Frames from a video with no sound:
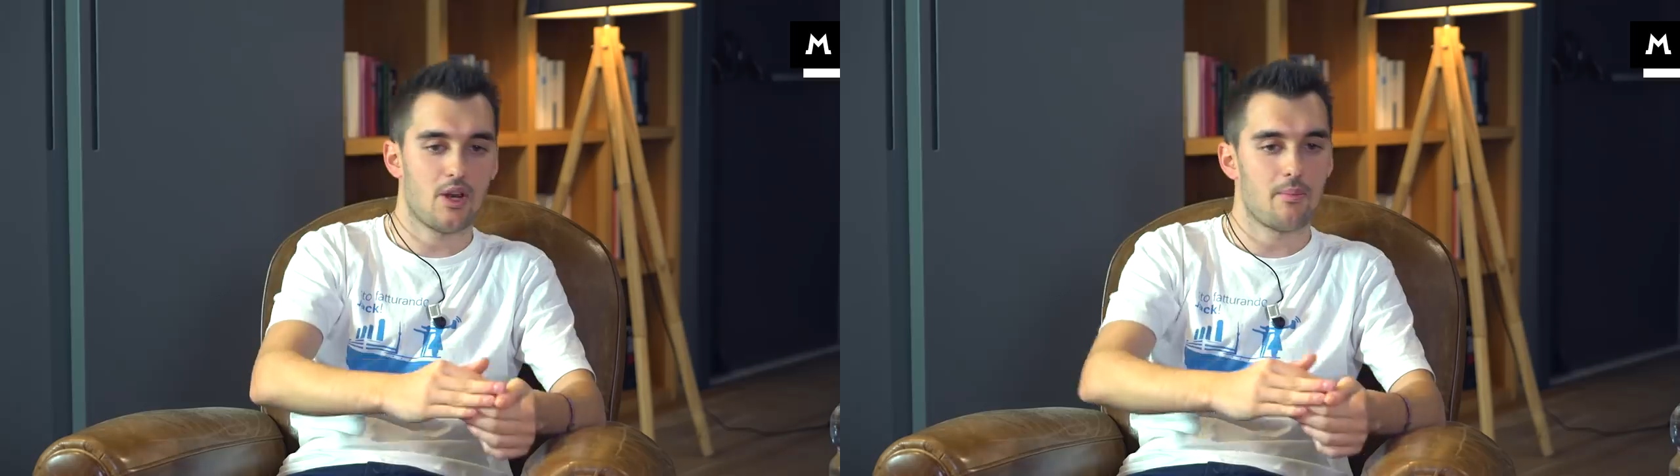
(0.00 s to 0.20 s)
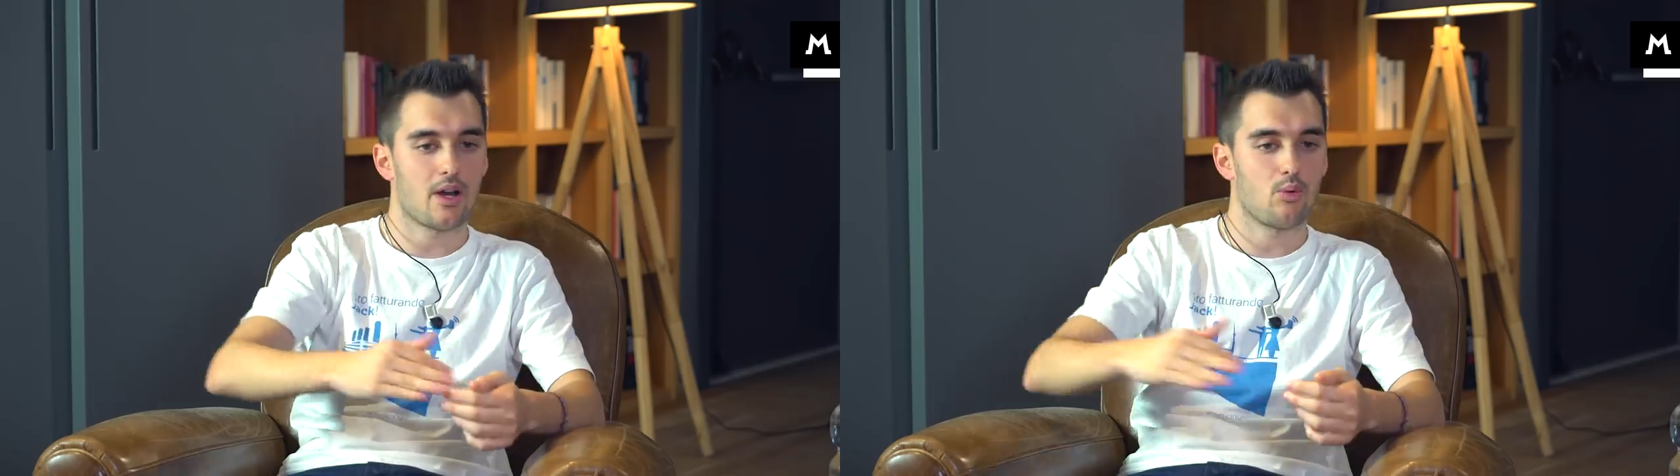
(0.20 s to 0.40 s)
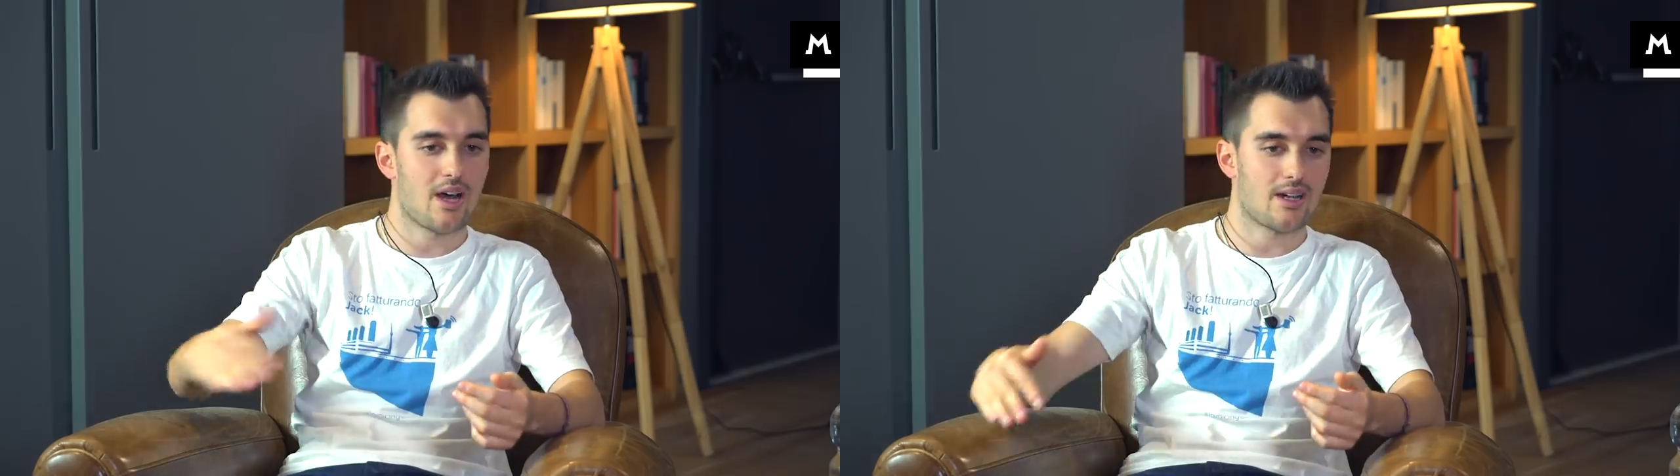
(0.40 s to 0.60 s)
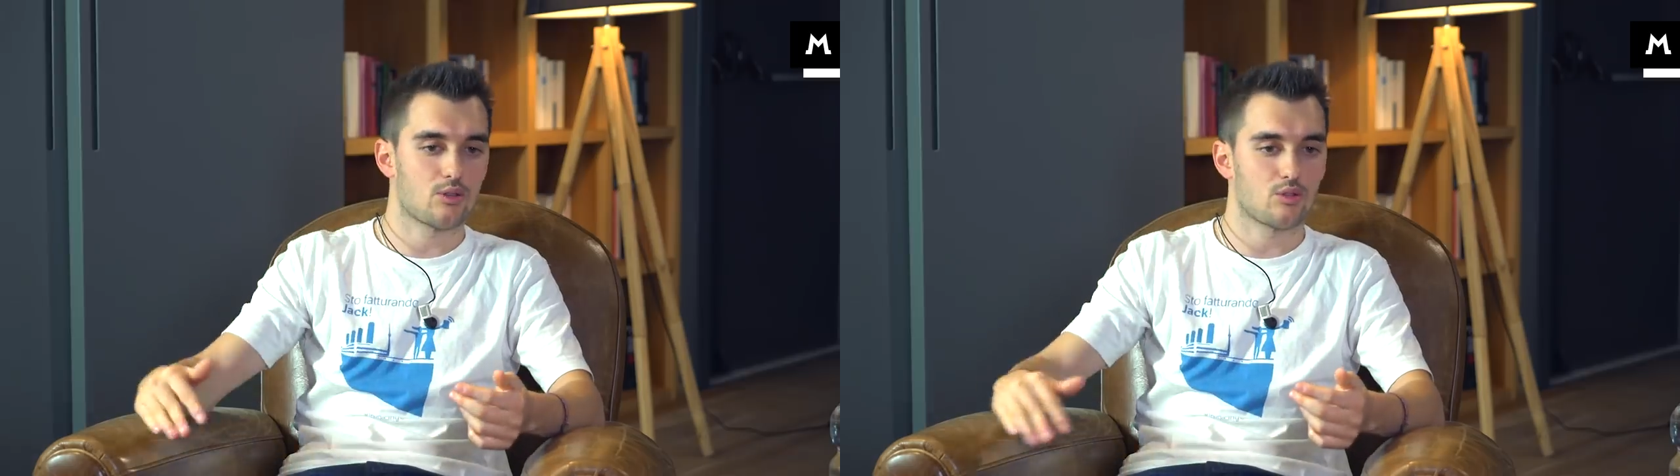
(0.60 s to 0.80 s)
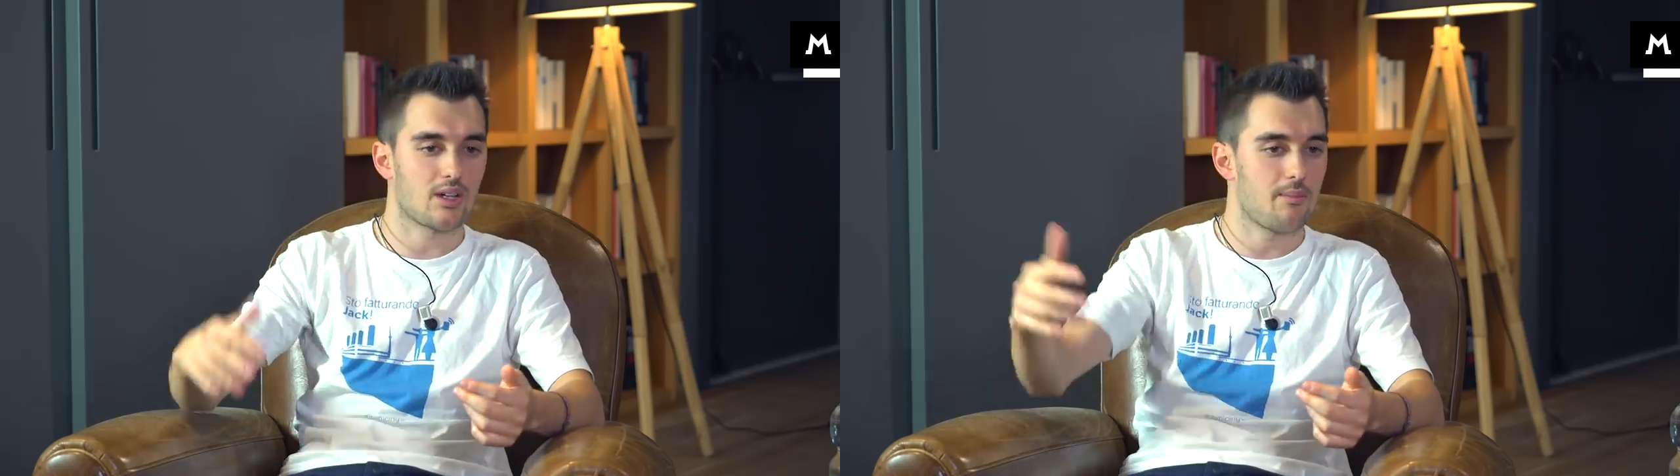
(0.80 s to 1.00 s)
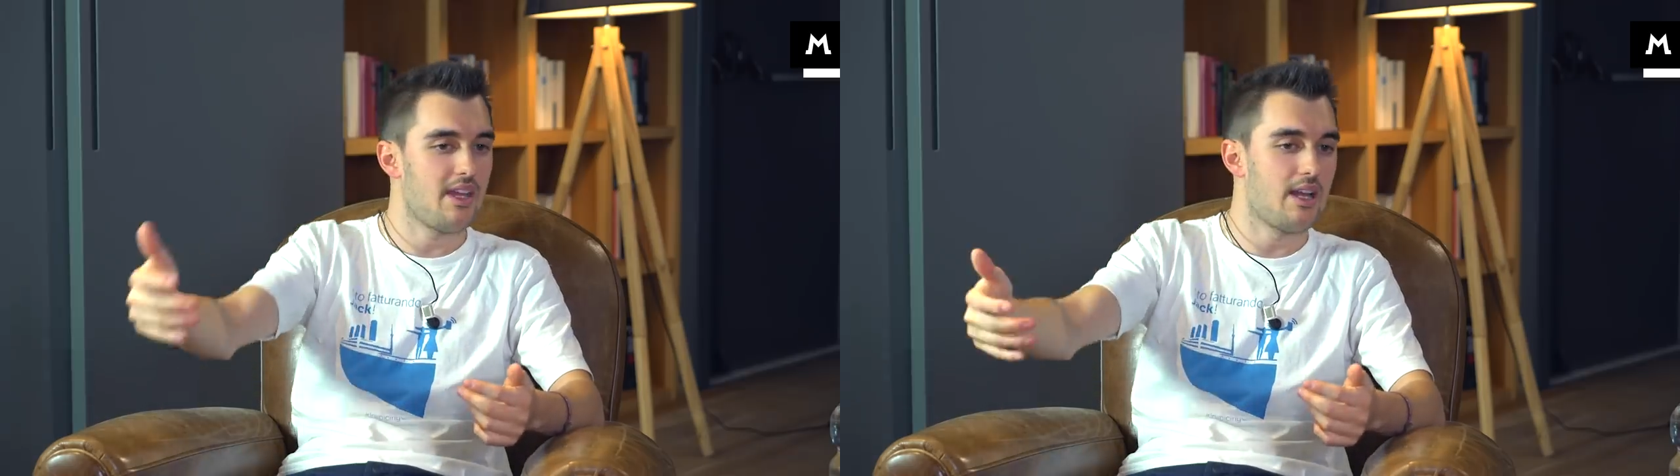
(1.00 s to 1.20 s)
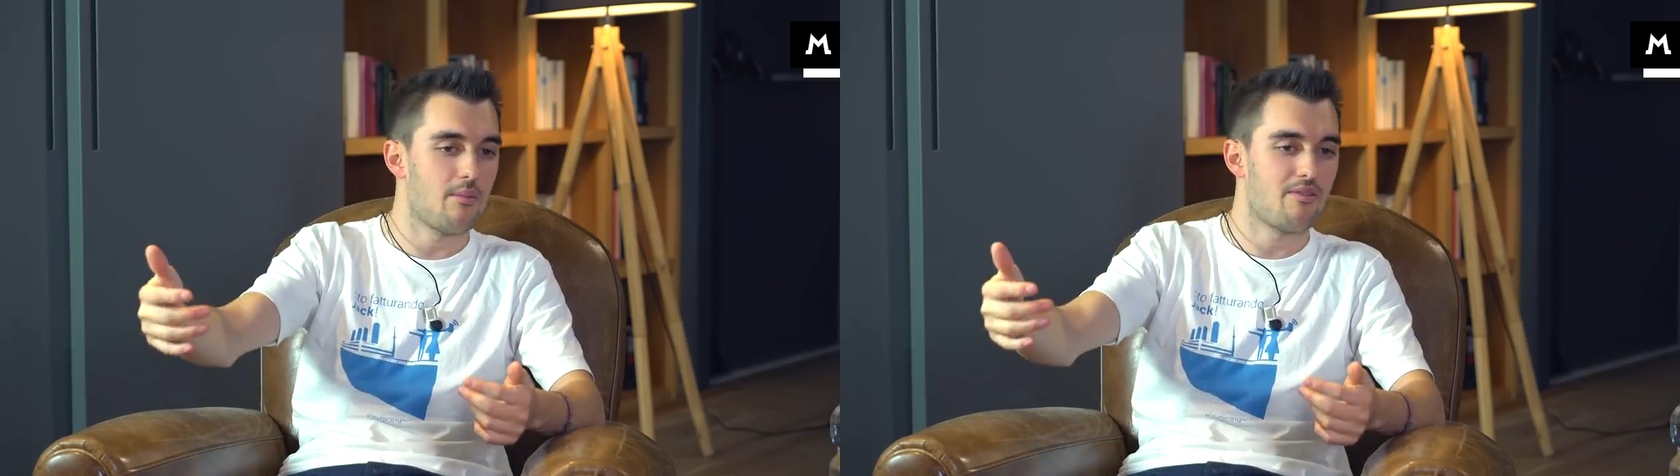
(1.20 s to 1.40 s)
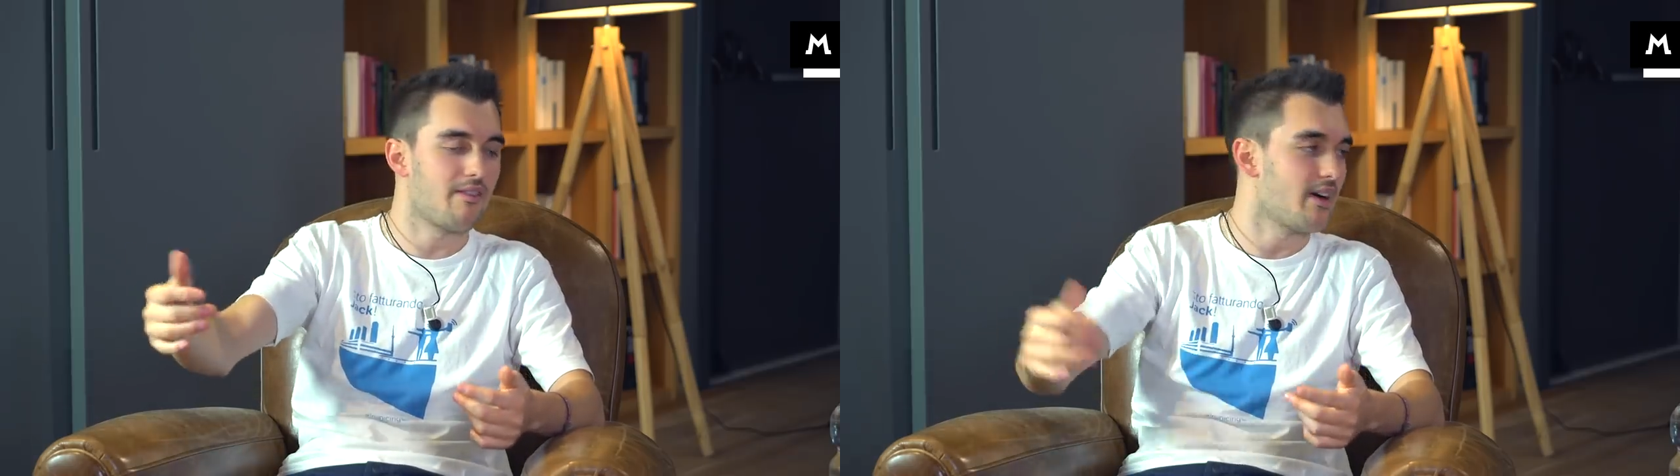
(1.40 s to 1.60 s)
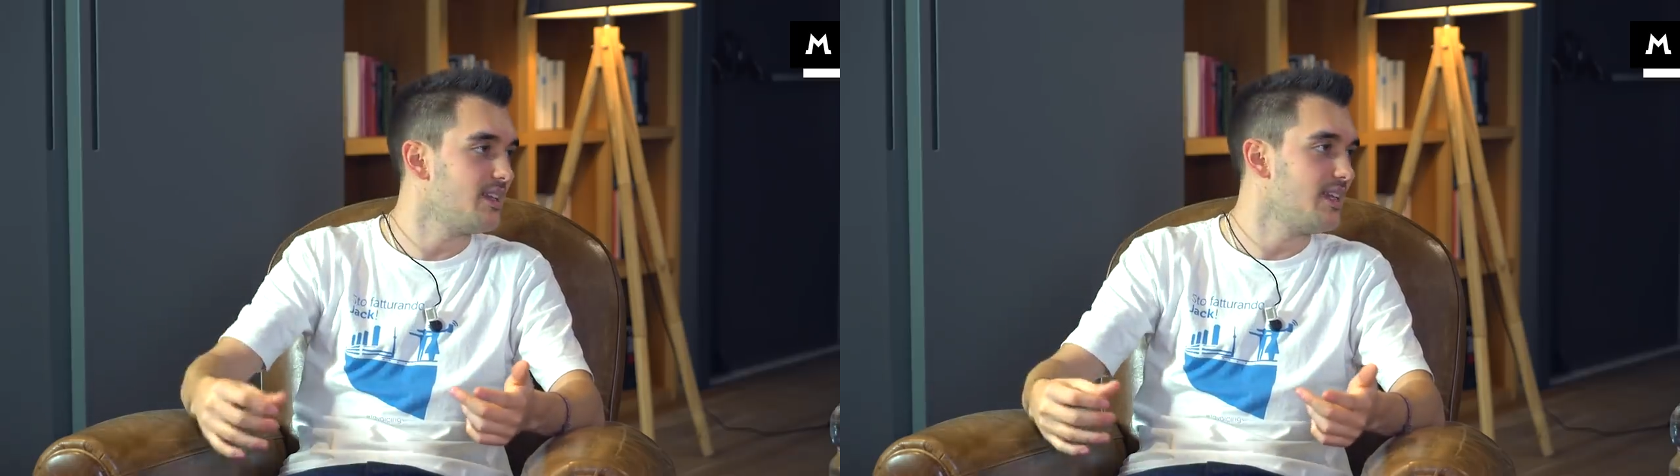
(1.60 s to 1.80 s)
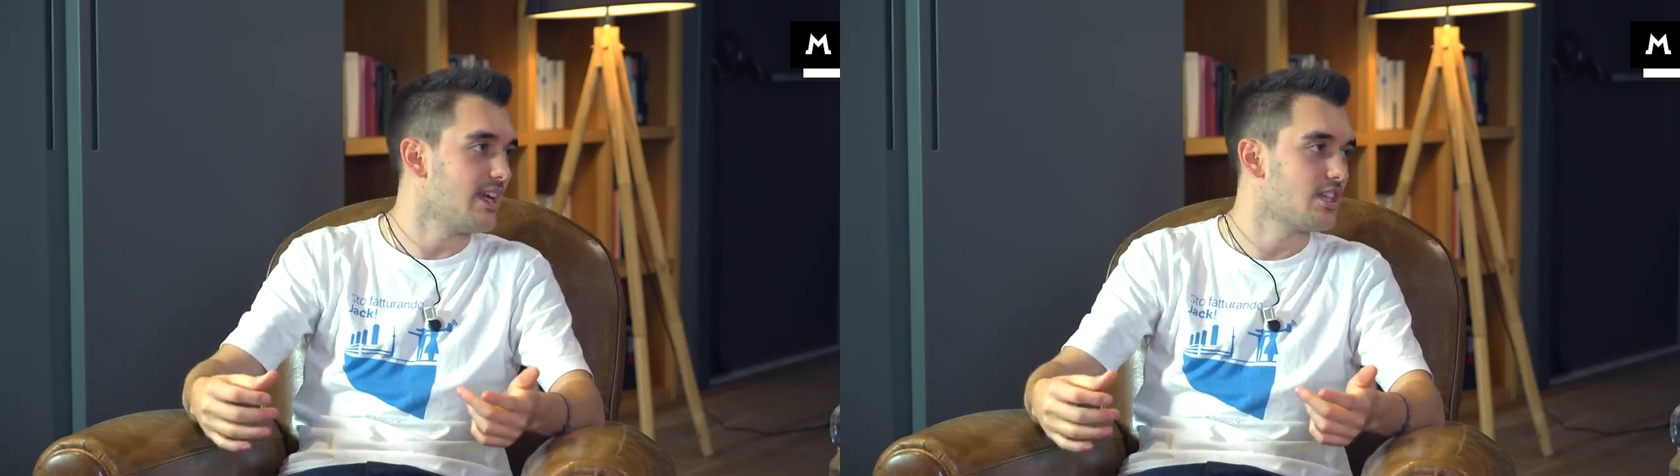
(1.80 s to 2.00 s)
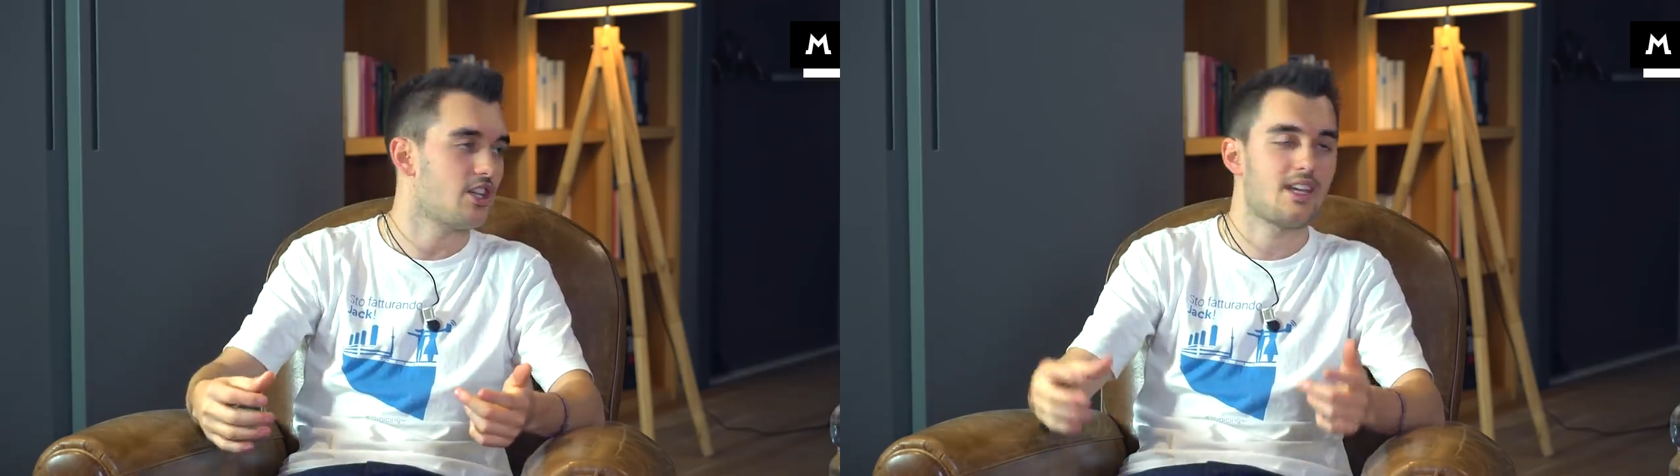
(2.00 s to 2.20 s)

poi ne pago un altro 3000 e mi fa fare 10,